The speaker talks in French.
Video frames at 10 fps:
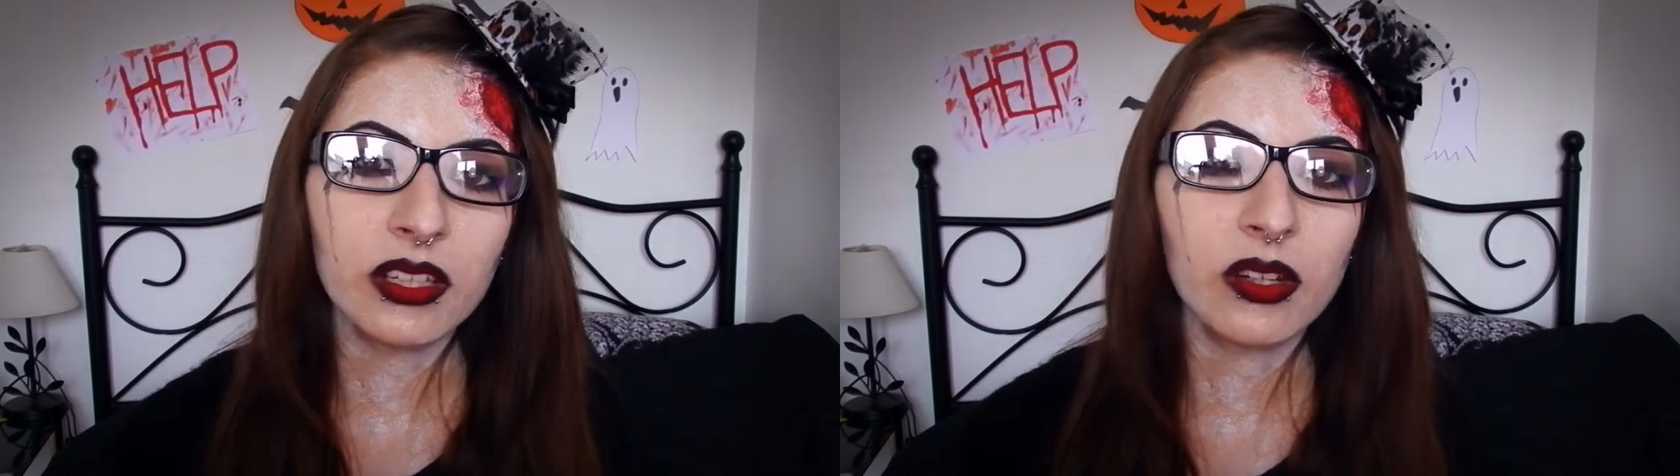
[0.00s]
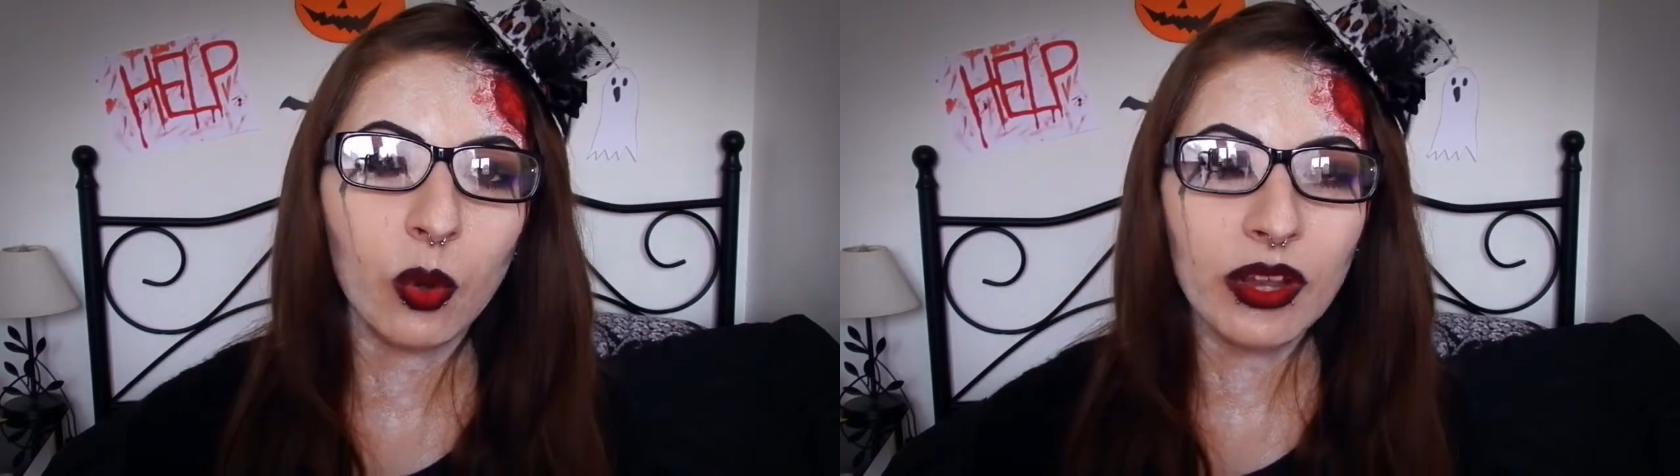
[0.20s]

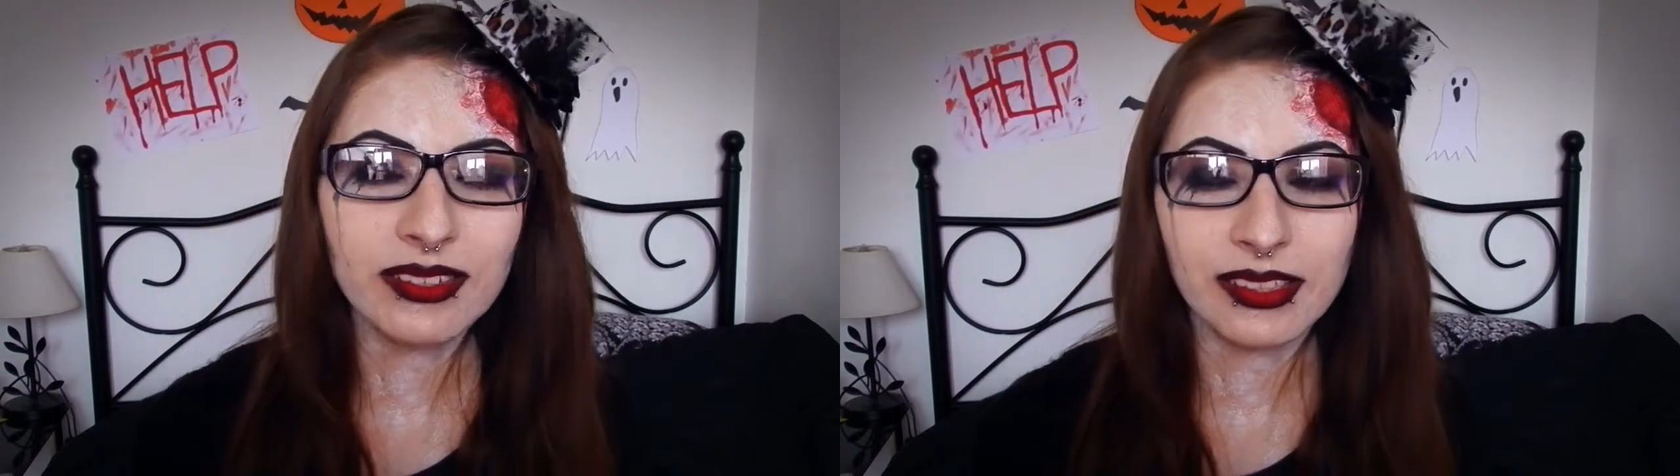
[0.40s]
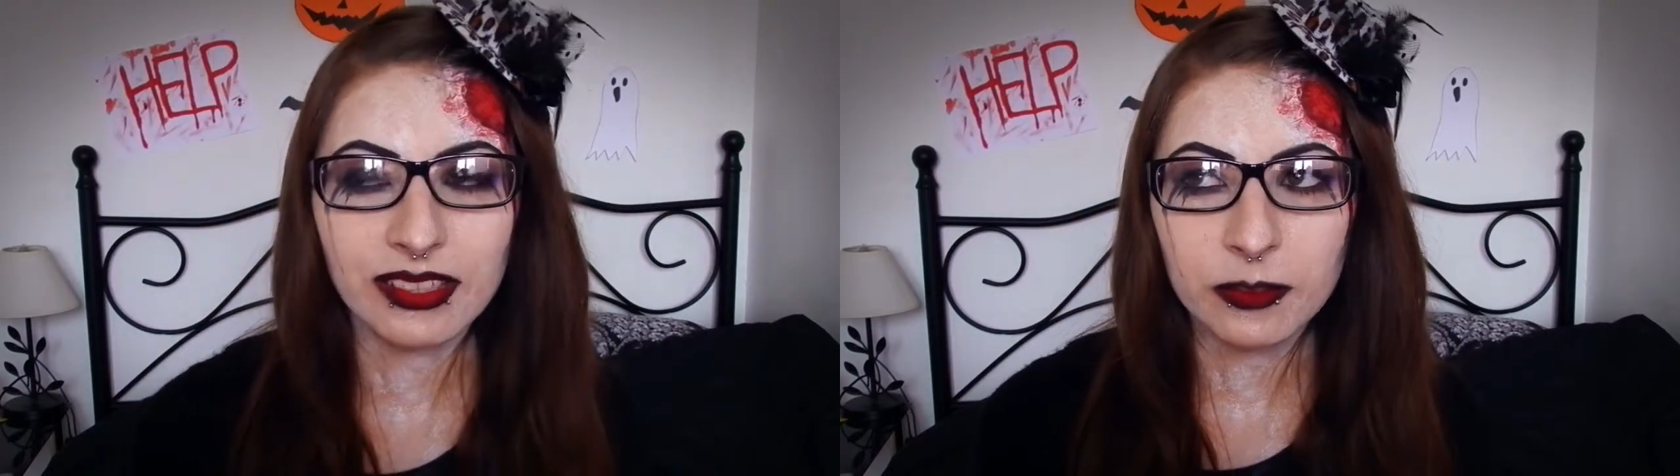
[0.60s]
il croit que
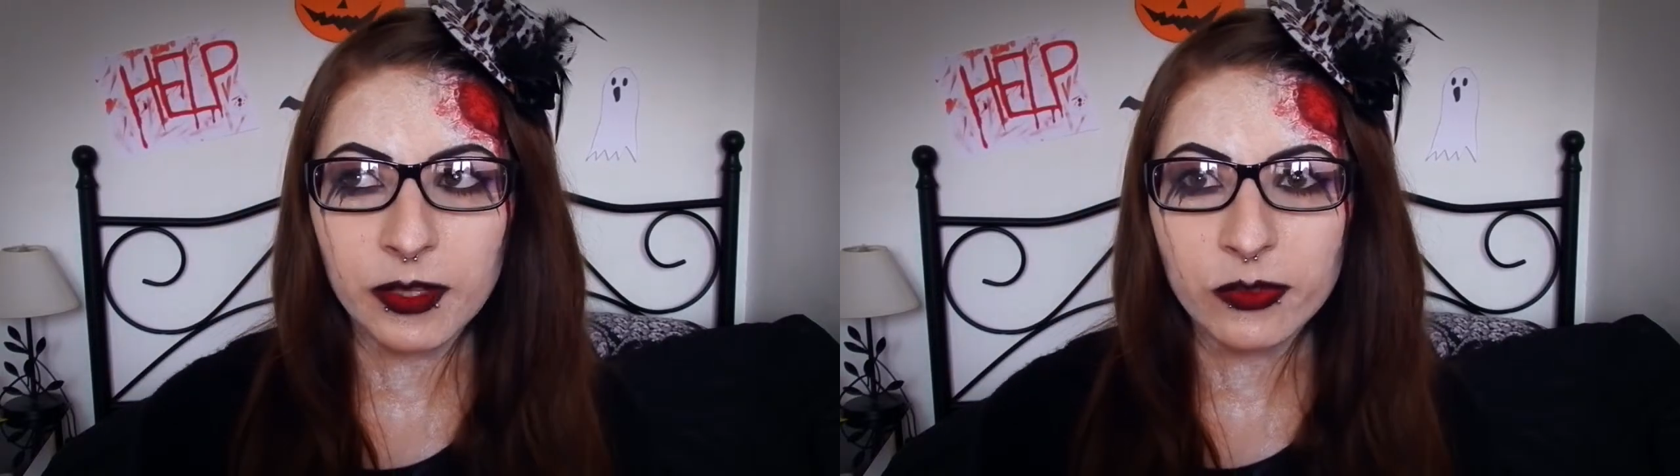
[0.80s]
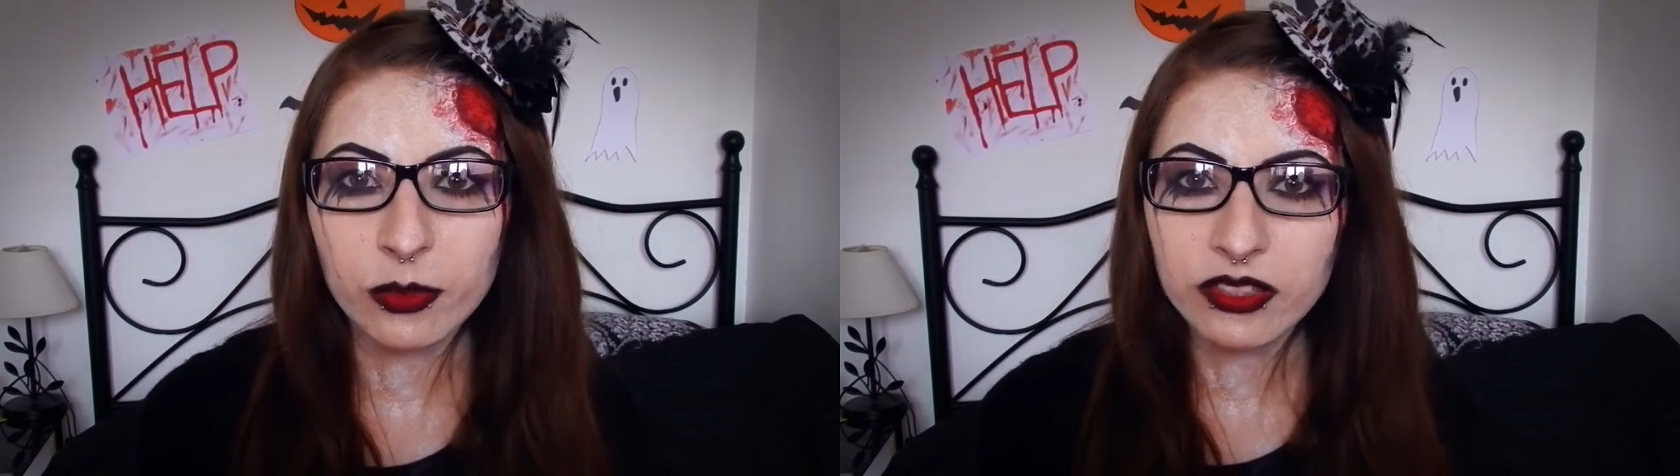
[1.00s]
c'est un
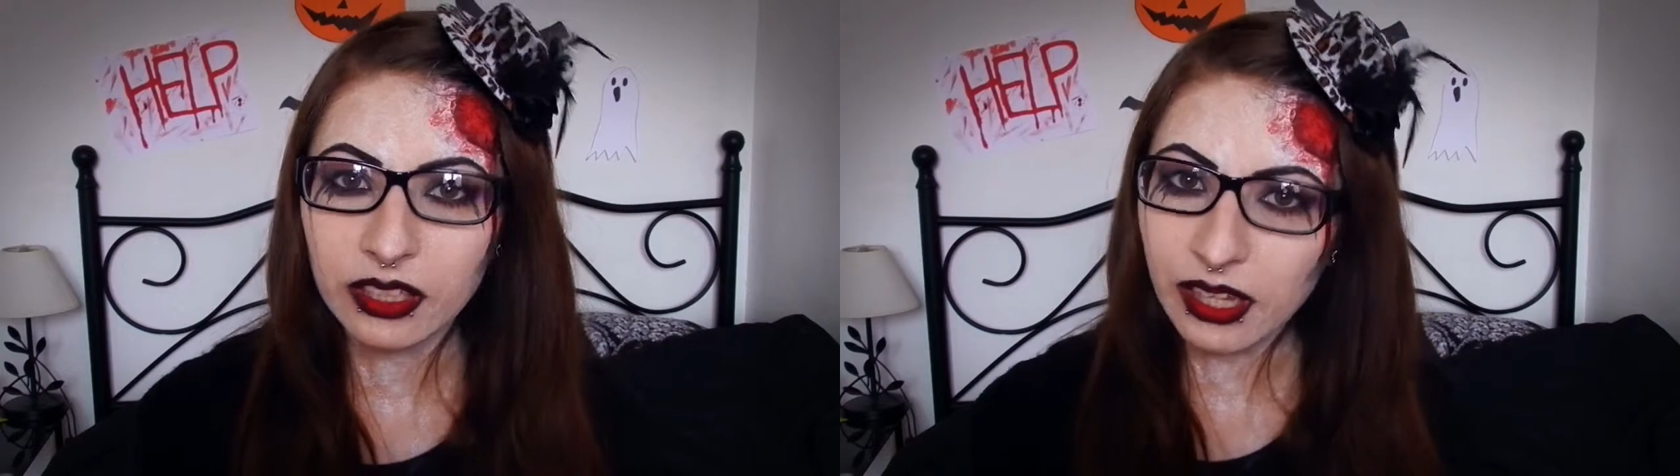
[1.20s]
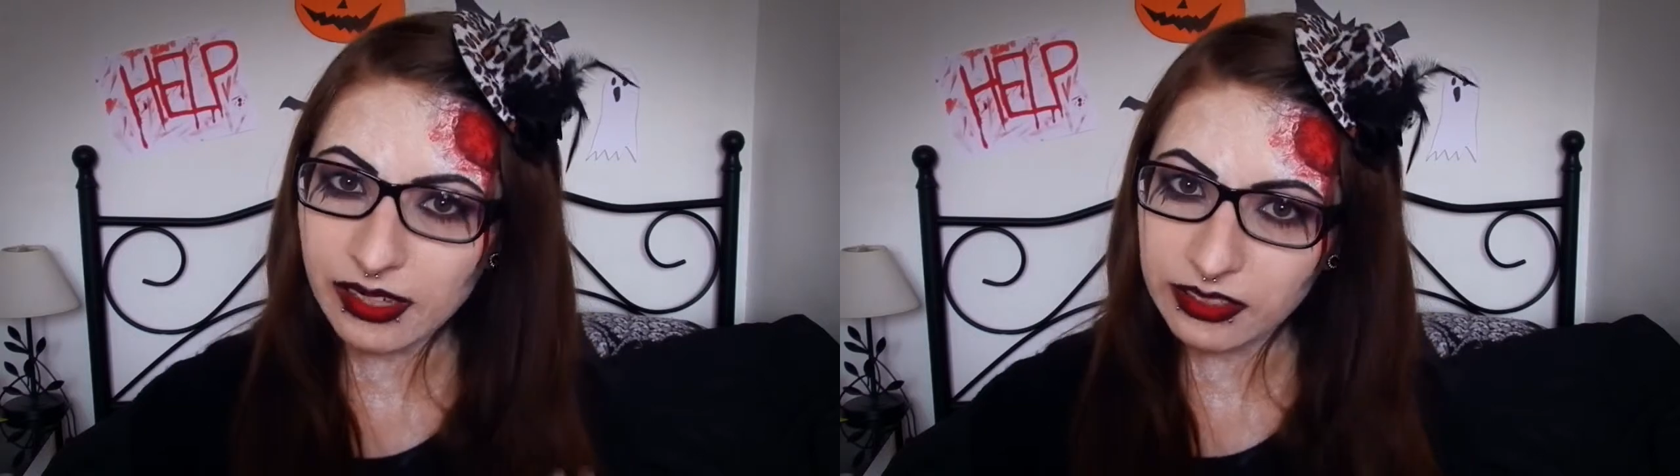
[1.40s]
espèce de
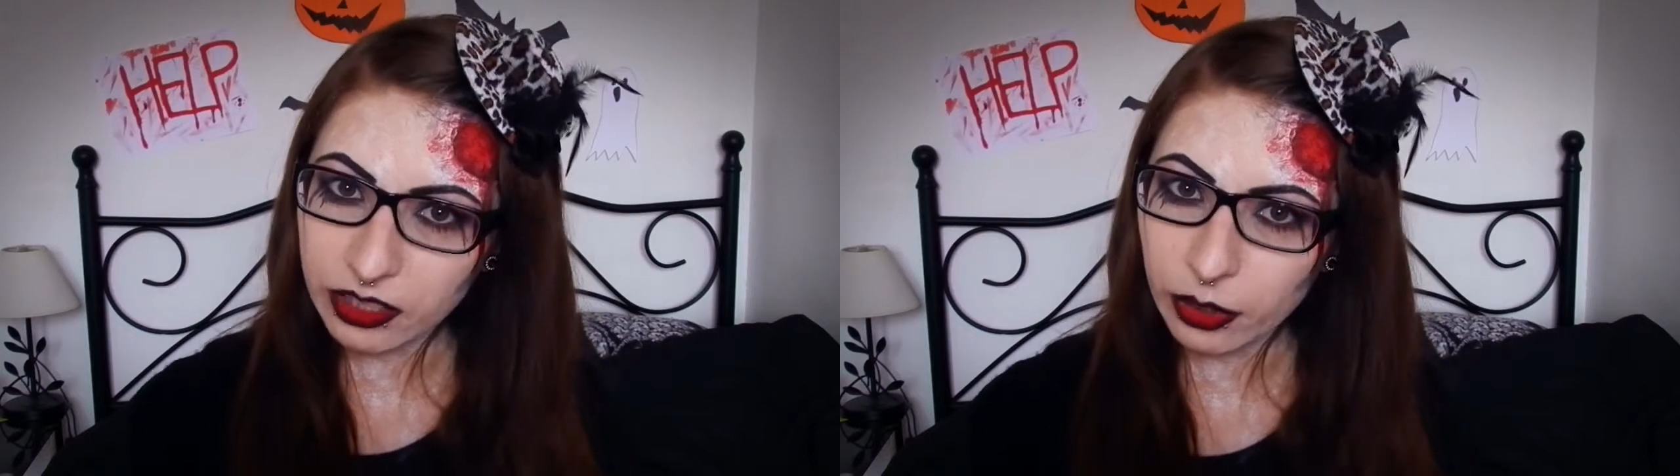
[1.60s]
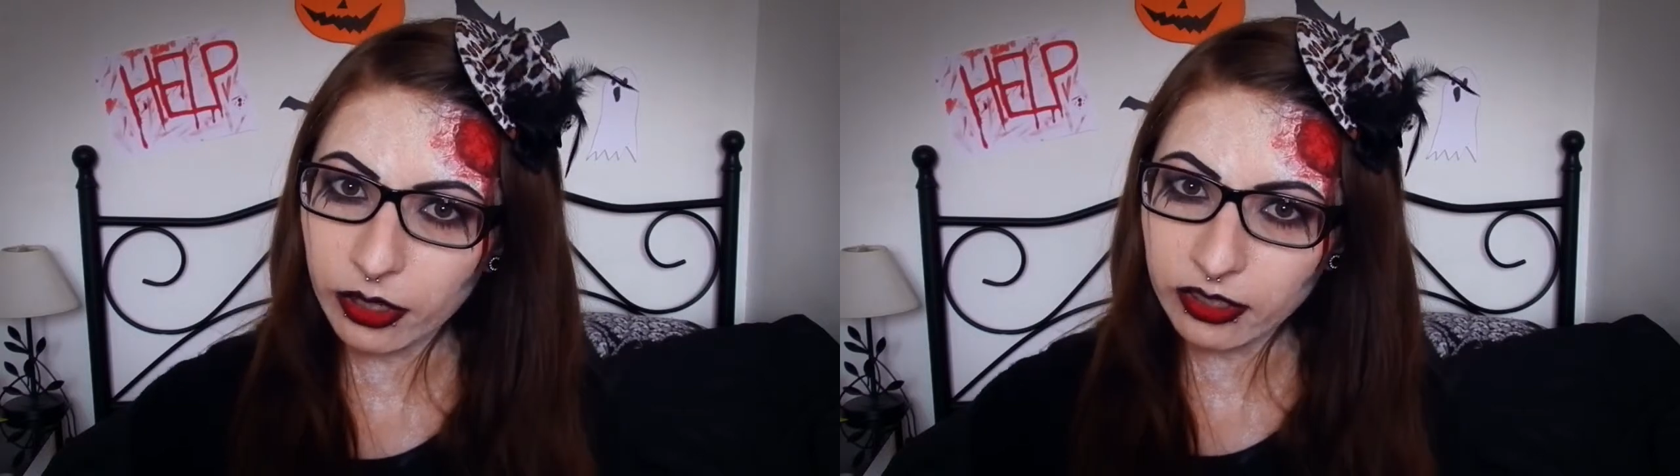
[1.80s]
serial
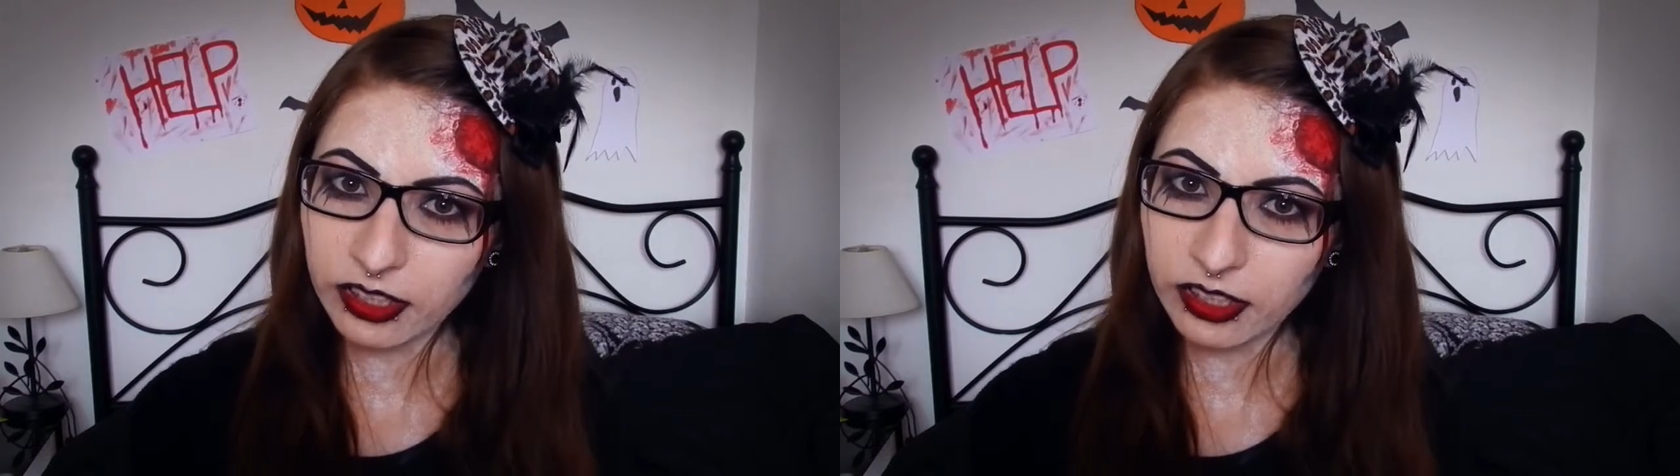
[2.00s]
killer